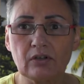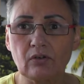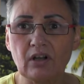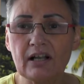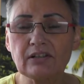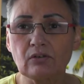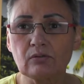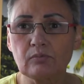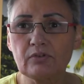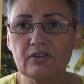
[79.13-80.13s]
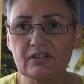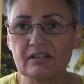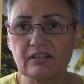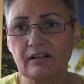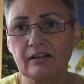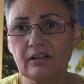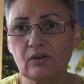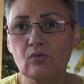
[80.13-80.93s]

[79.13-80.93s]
но как-то он будет со стороны